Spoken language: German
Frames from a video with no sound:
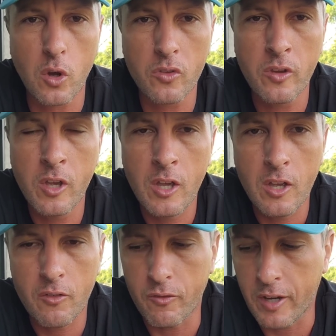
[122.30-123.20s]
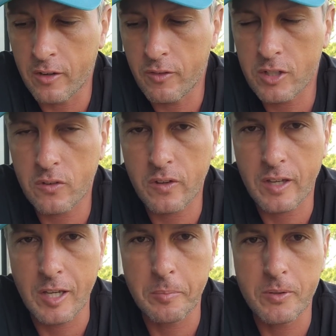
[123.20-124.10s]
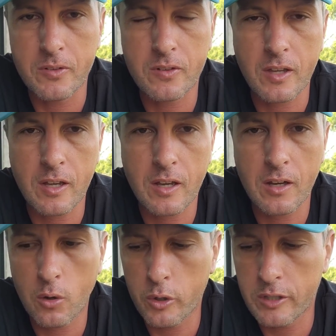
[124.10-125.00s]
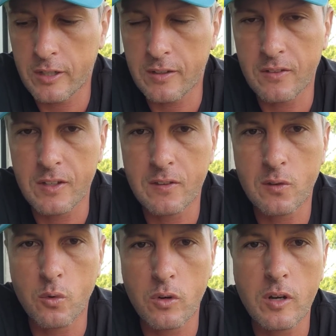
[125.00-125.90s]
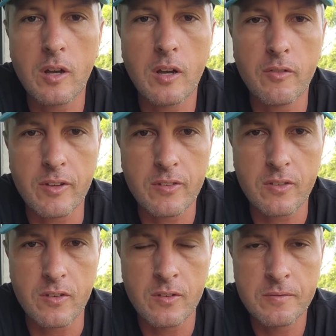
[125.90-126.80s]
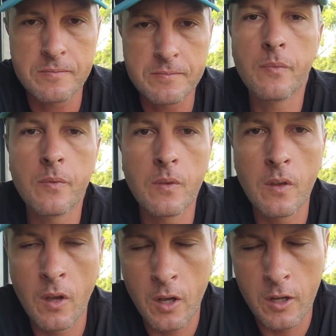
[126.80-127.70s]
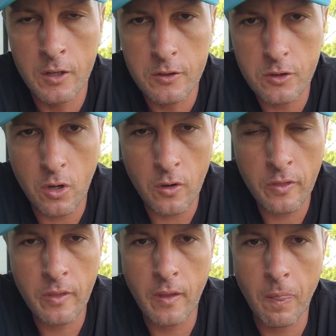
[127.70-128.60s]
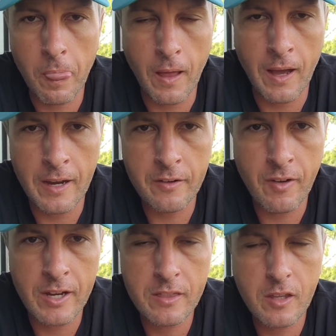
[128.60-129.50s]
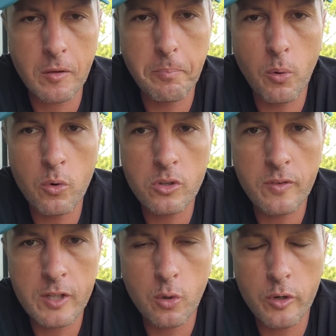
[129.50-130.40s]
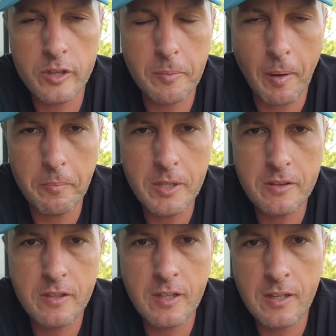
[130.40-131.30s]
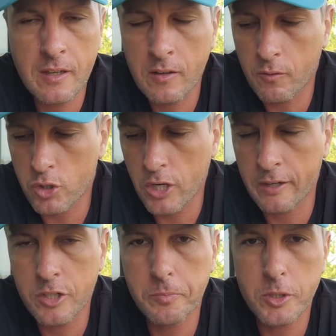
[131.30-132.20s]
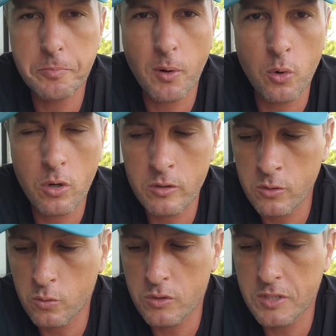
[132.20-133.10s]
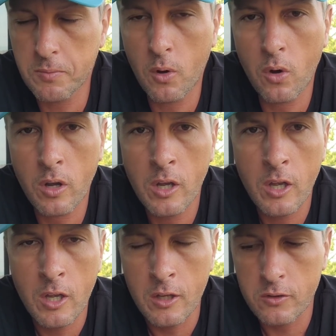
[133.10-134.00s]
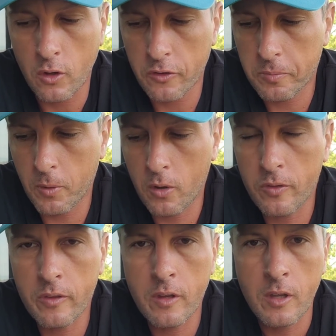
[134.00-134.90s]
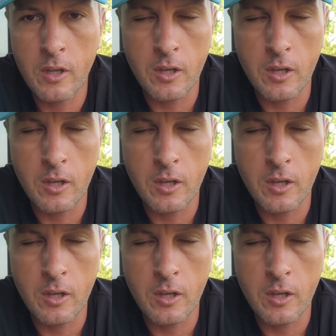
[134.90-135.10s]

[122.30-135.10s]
dann, wenn wir das Ergebnis der äh, heutigen Sitzung äh, wissen. Dann ein weiterer Punkt wird heute beim Meeting wahrscheinlich besprochen, und zwar, dass man